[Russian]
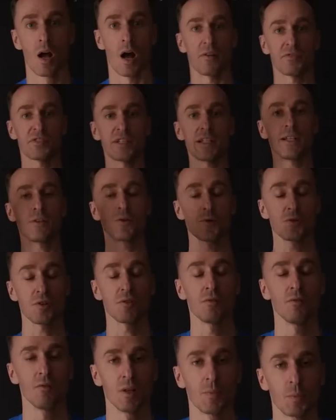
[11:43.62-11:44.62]
А в
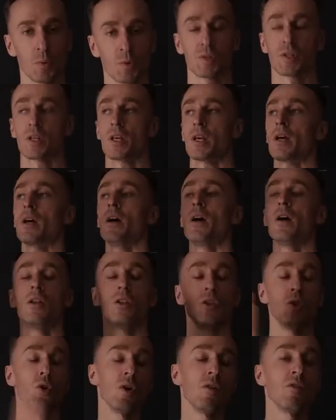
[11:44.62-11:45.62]
следующем выпуске
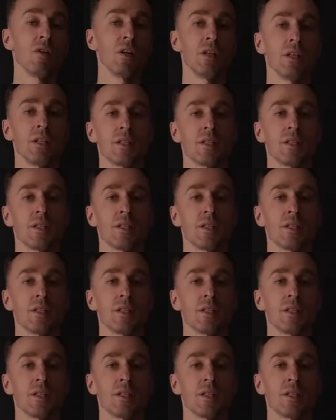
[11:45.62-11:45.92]
новые